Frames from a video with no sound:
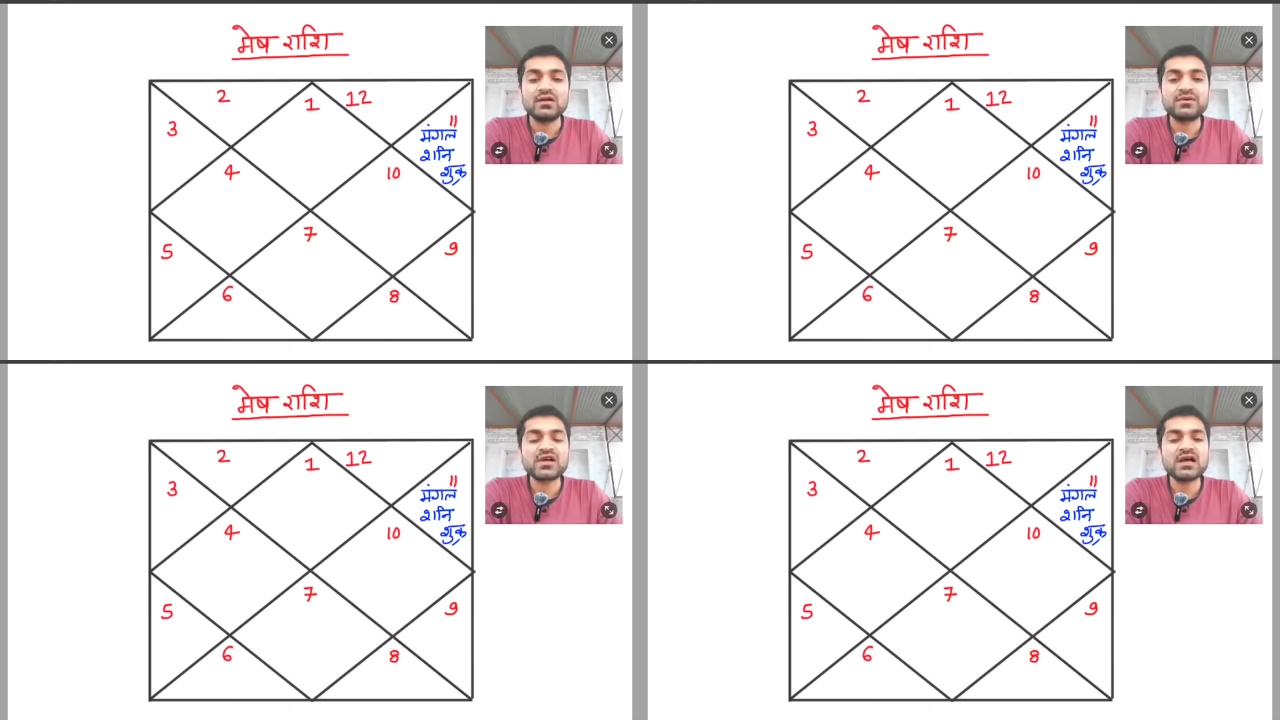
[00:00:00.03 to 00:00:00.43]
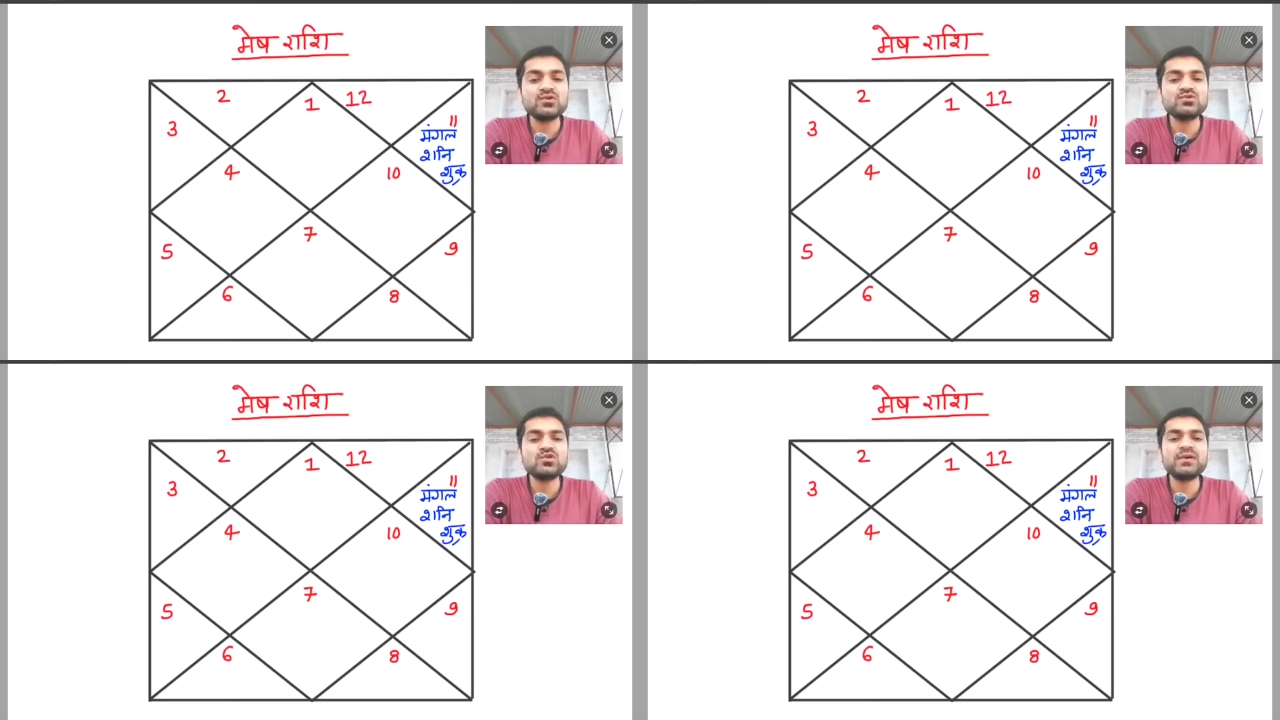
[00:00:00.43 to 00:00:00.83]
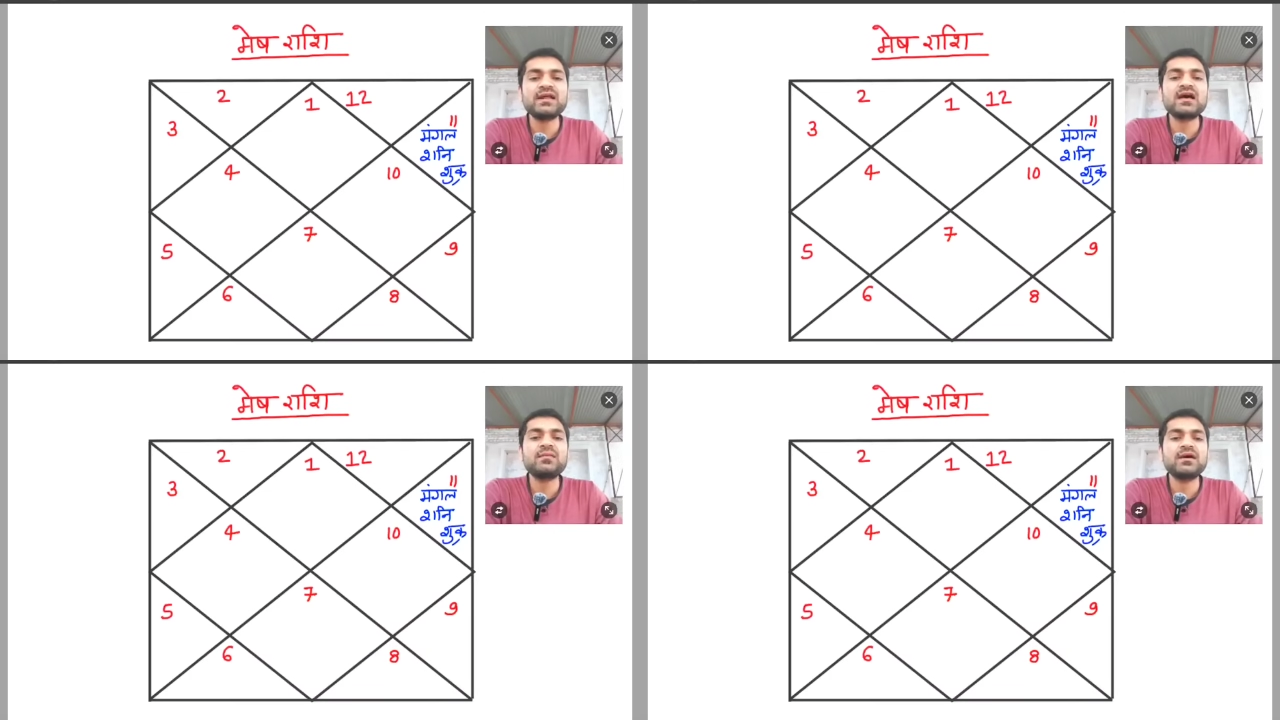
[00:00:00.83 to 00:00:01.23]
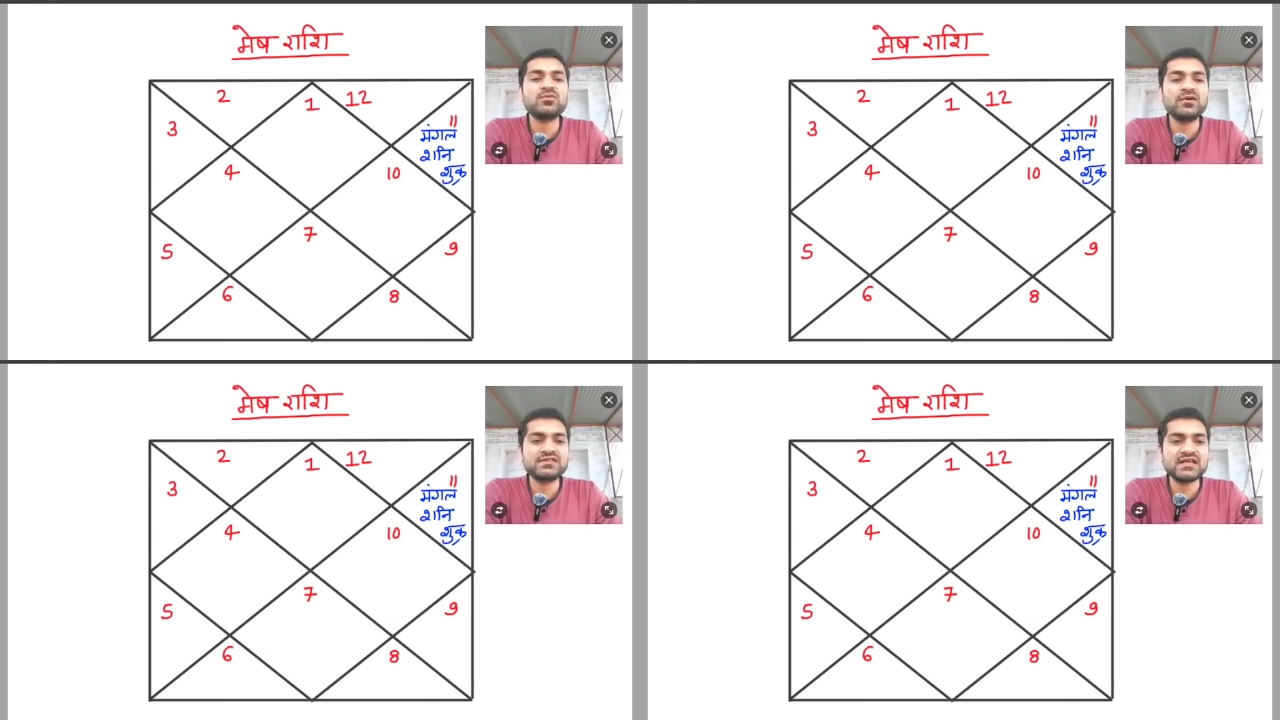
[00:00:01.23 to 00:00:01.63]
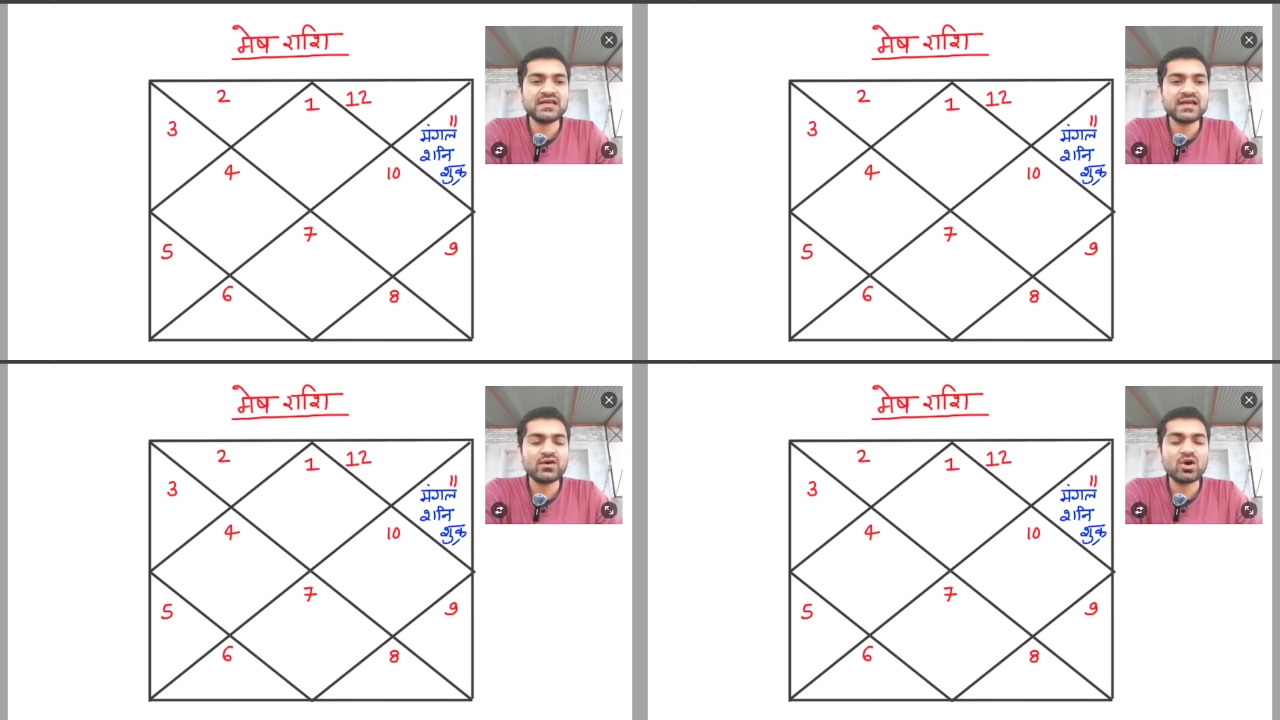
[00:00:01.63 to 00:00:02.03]
नमस्कार दोस्तों मेरा नाम अनुभव
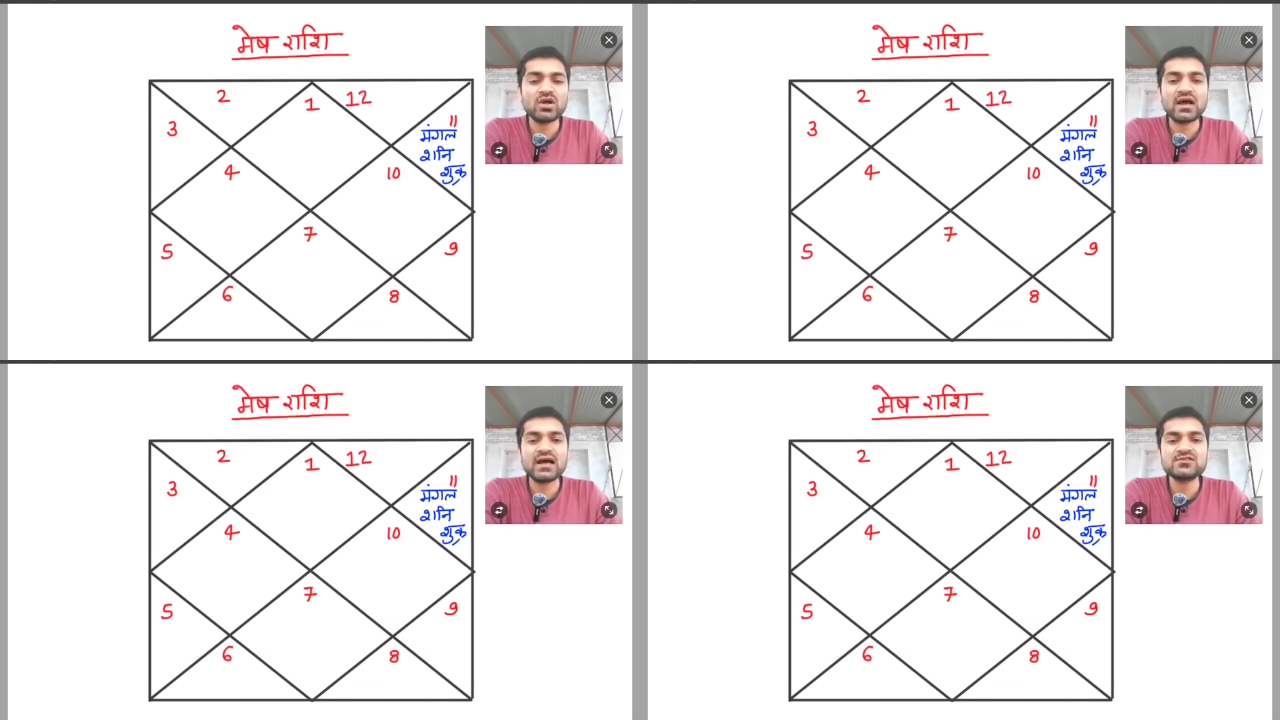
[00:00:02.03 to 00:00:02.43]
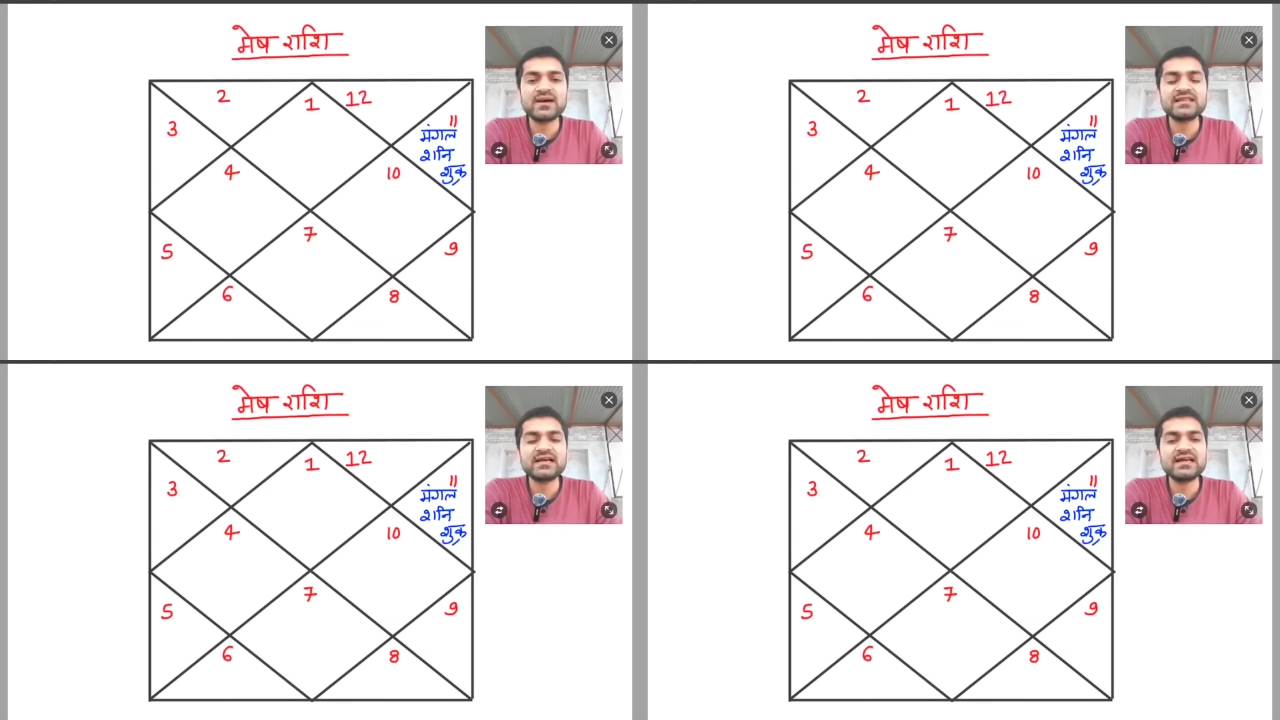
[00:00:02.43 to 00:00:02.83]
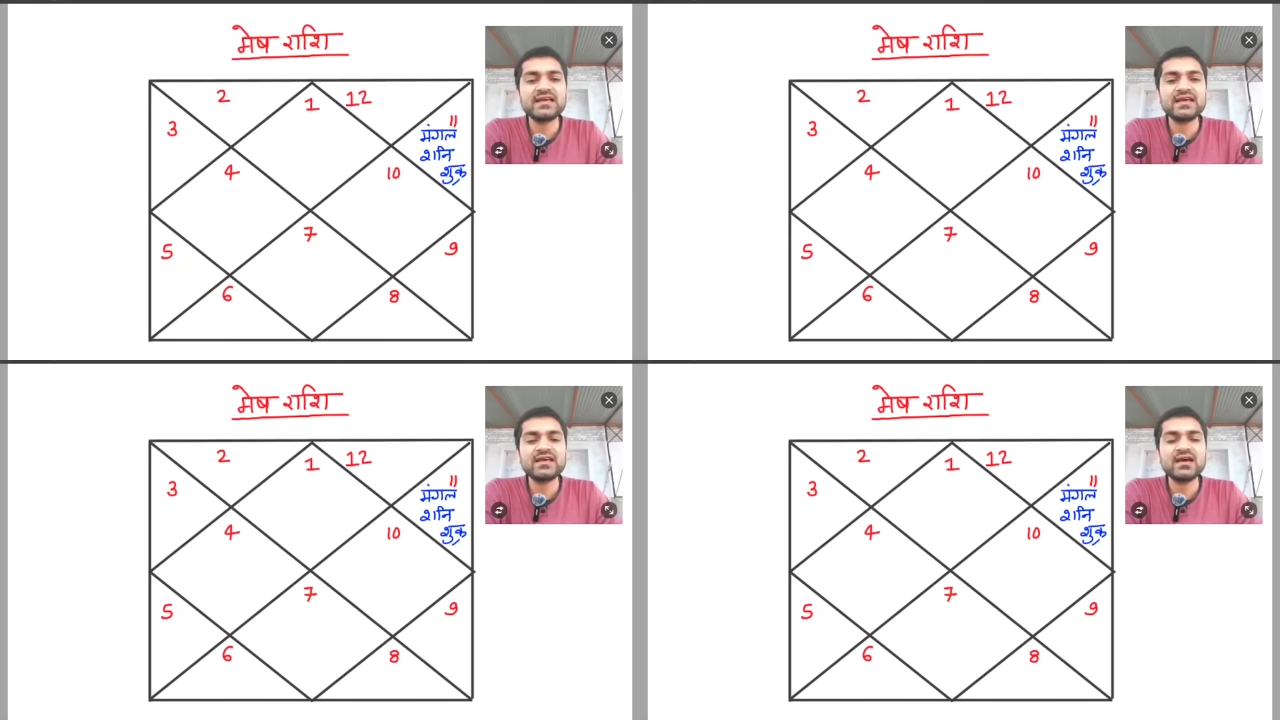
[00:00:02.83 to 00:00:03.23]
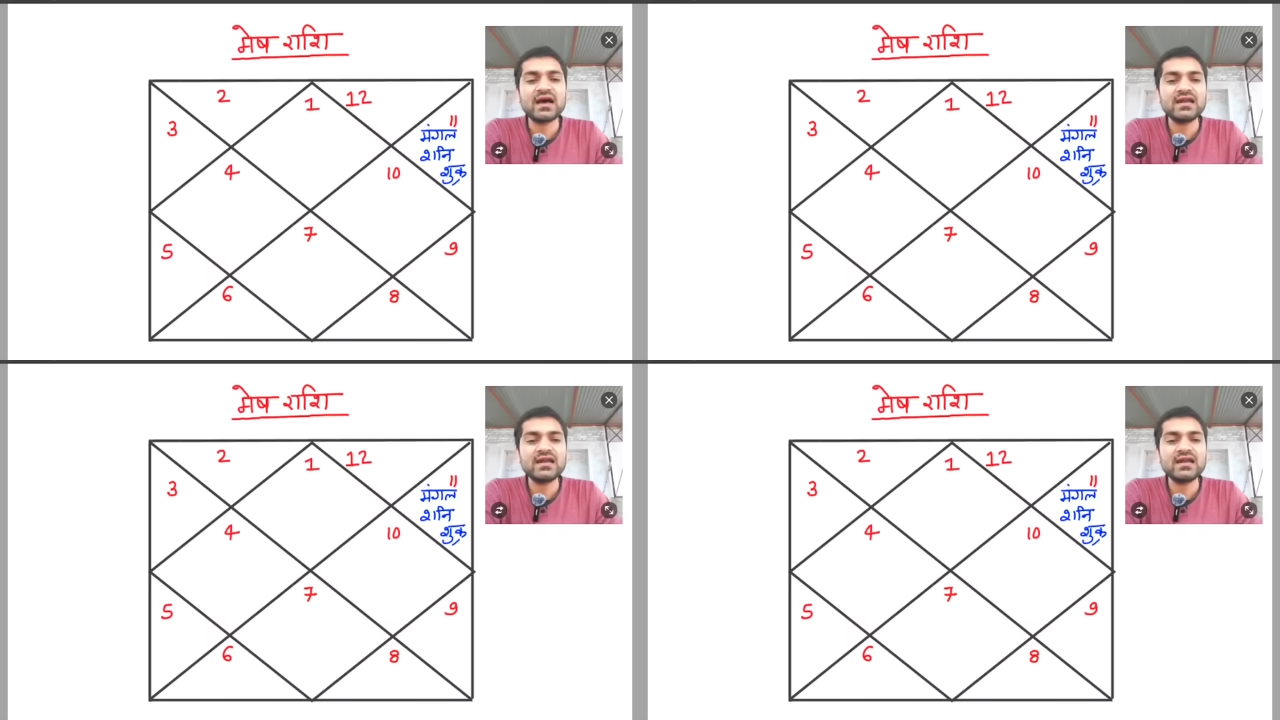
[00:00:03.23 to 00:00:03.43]
सिंह है और आज बात करेंगे